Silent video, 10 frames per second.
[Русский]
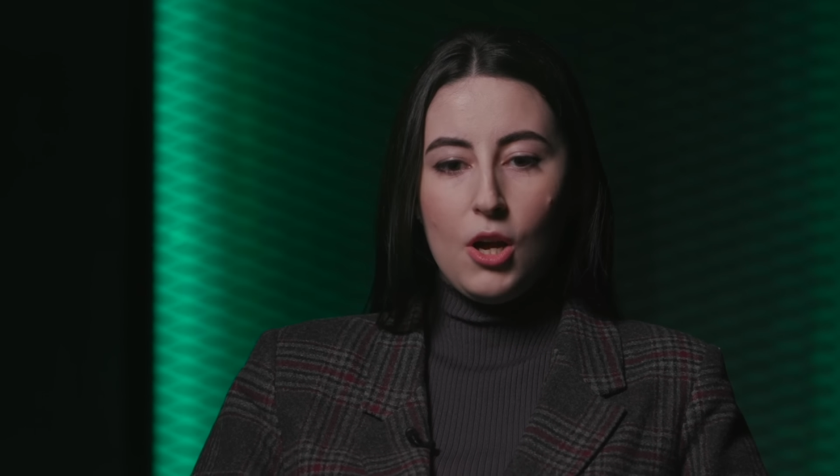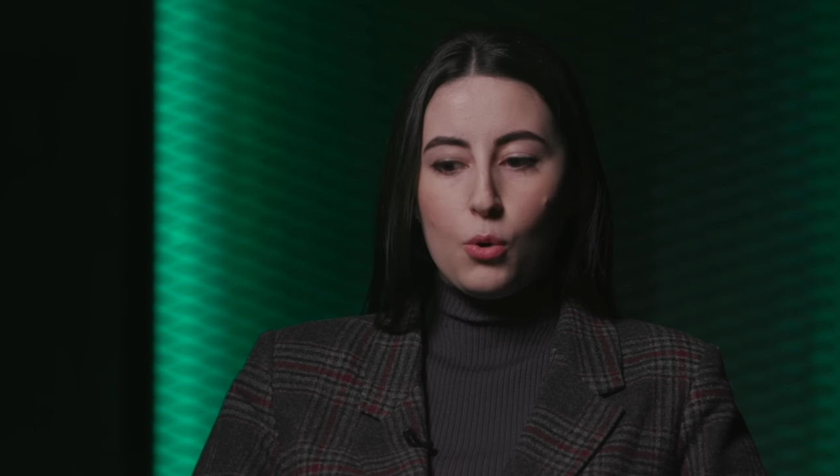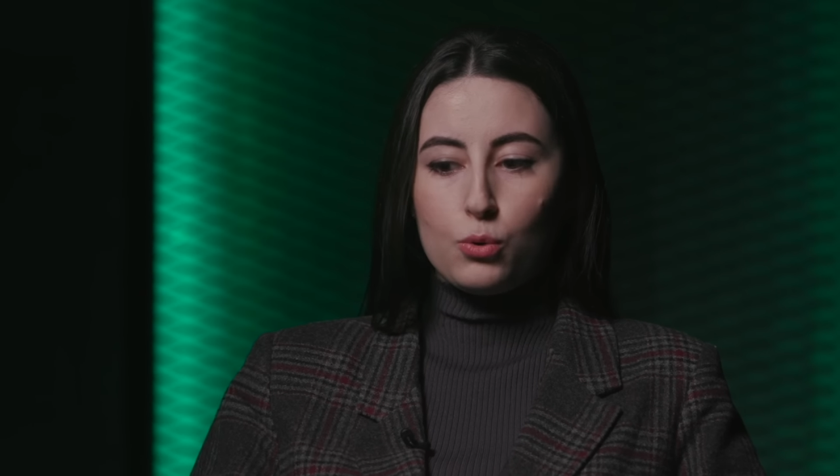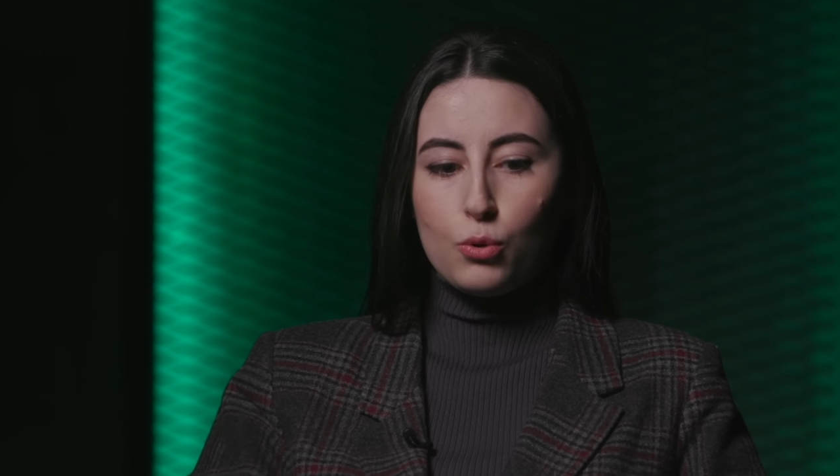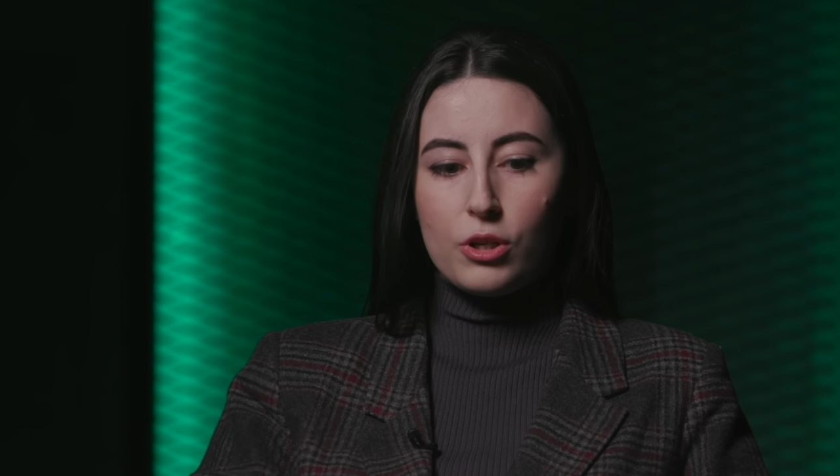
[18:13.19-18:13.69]

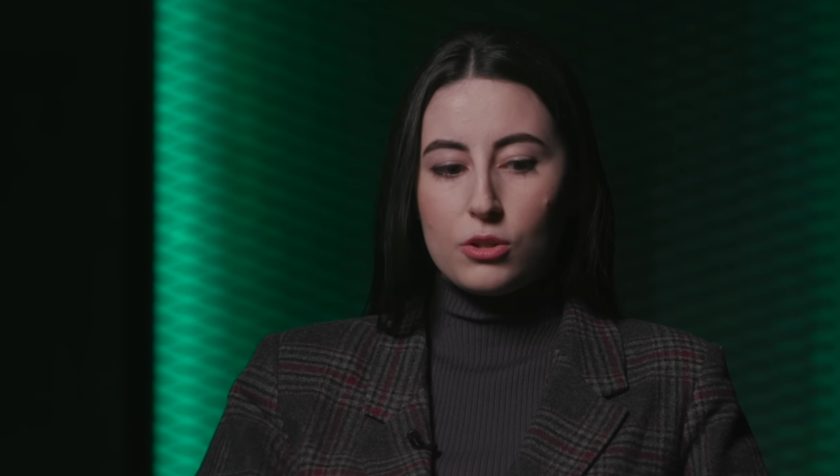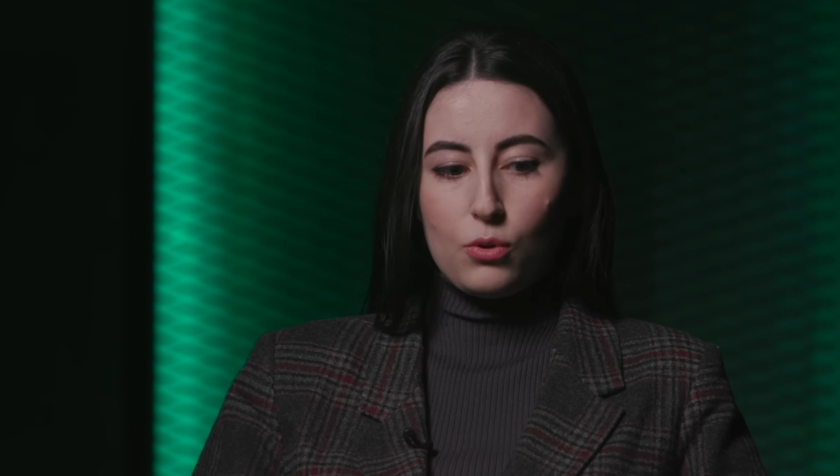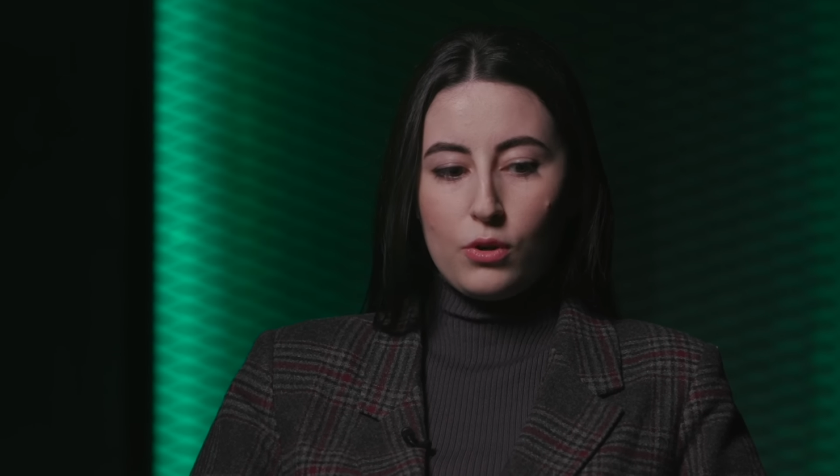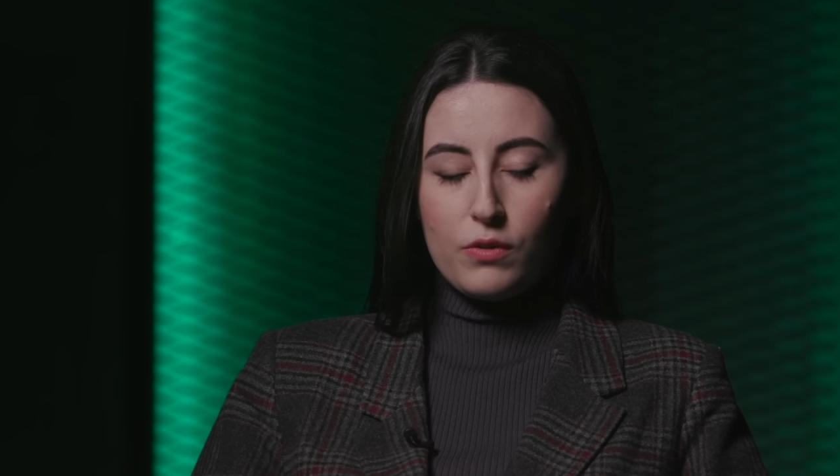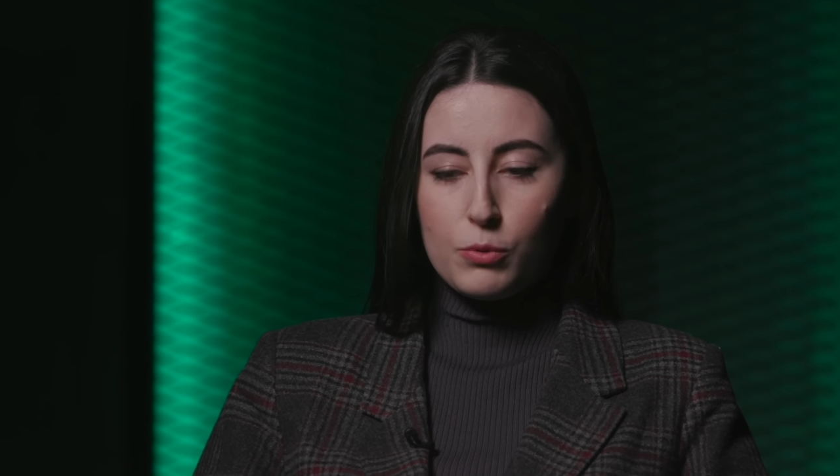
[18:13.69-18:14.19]
У той,
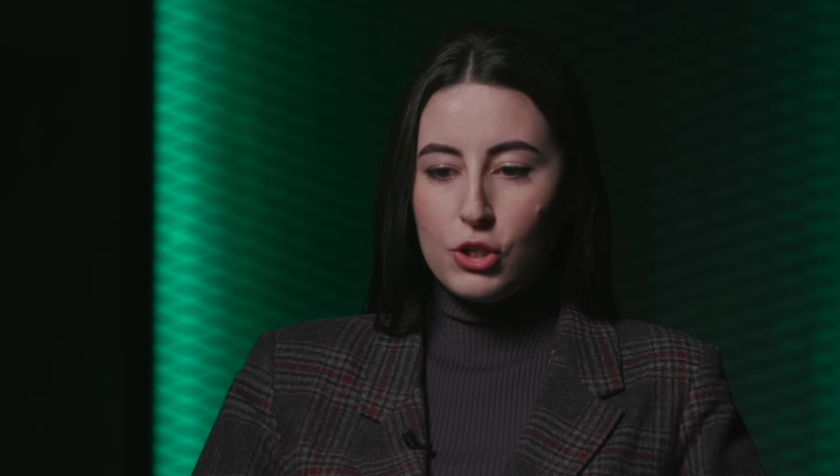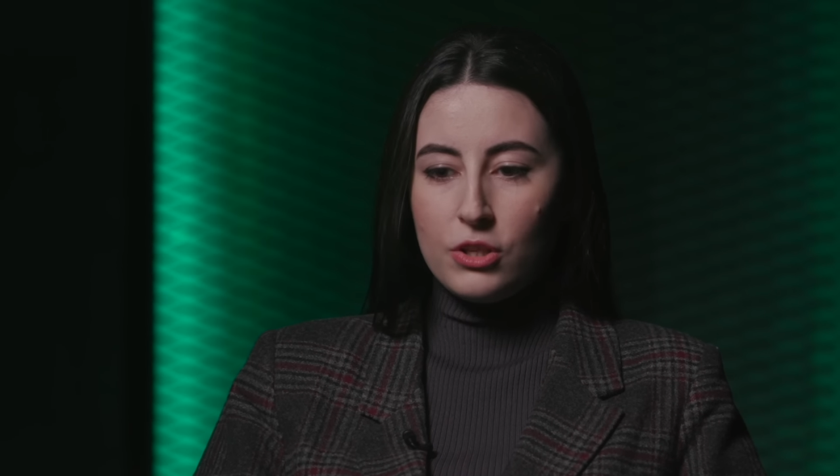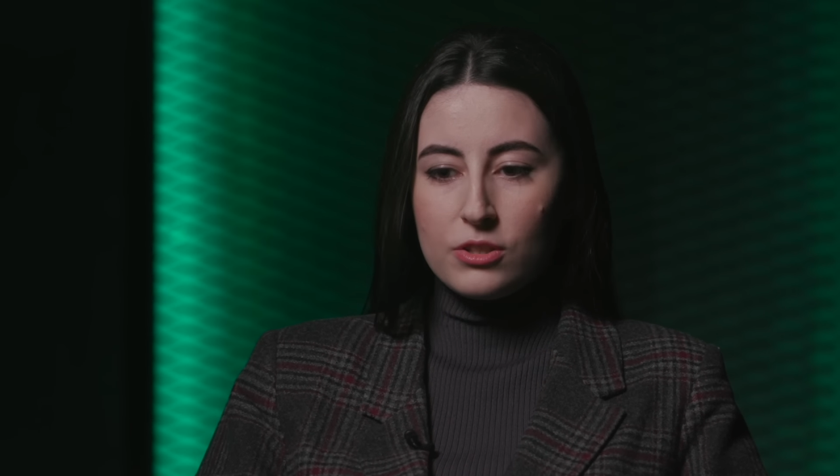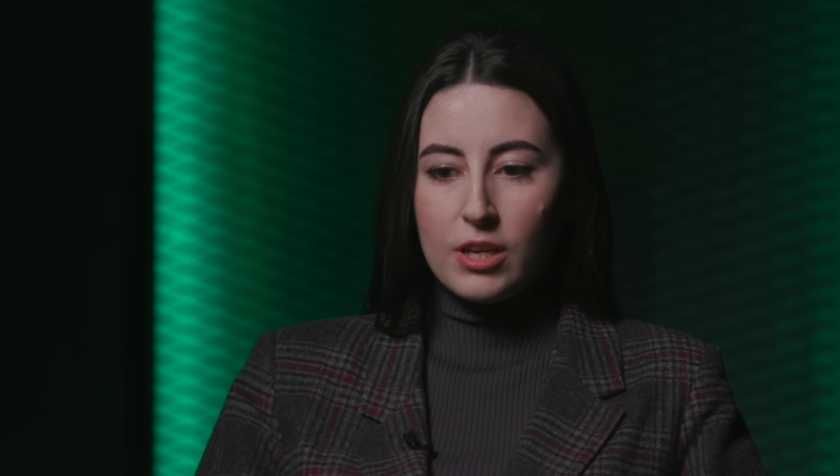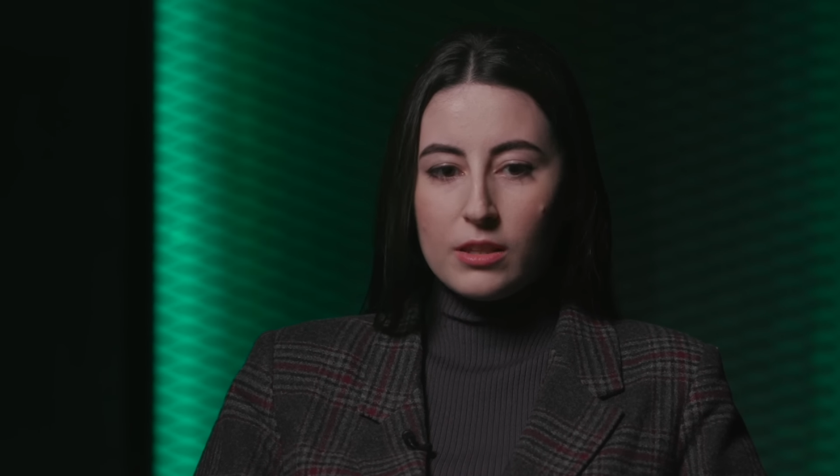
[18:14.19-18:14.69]
которая вообще
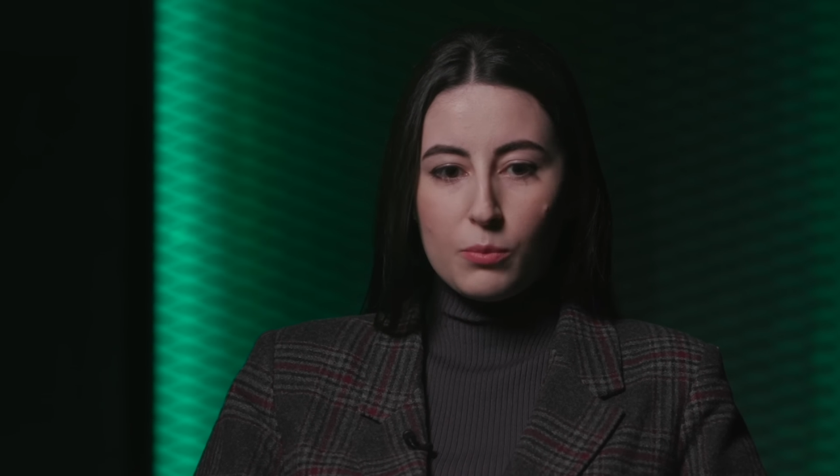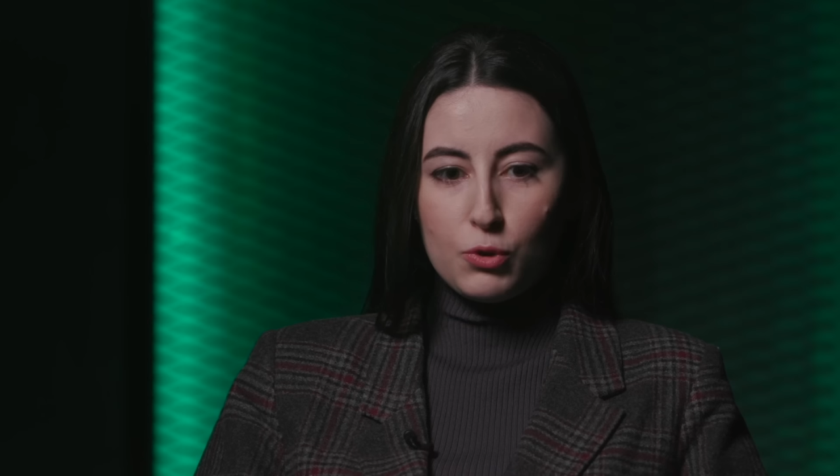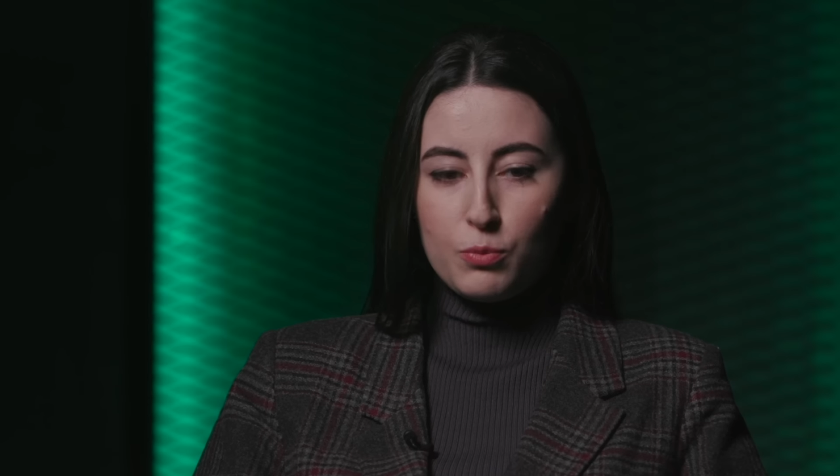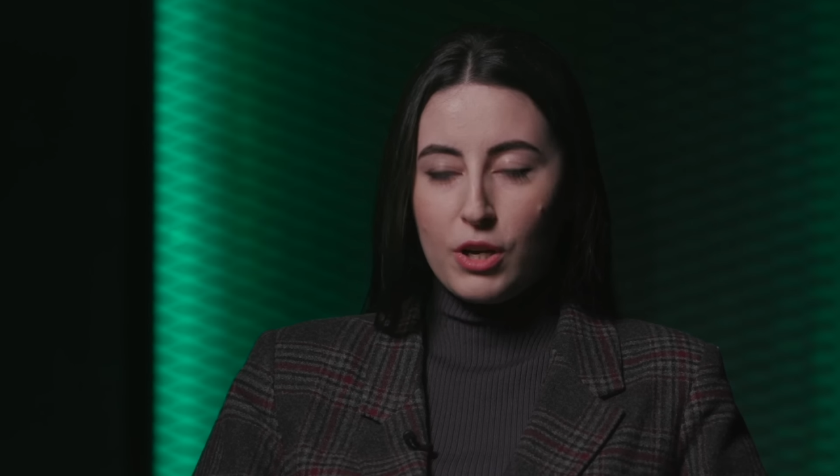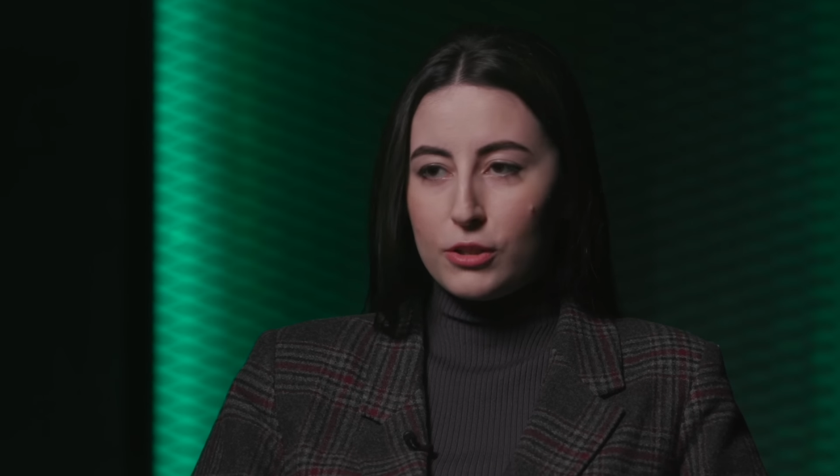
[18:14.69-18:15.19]
не знает, допустим,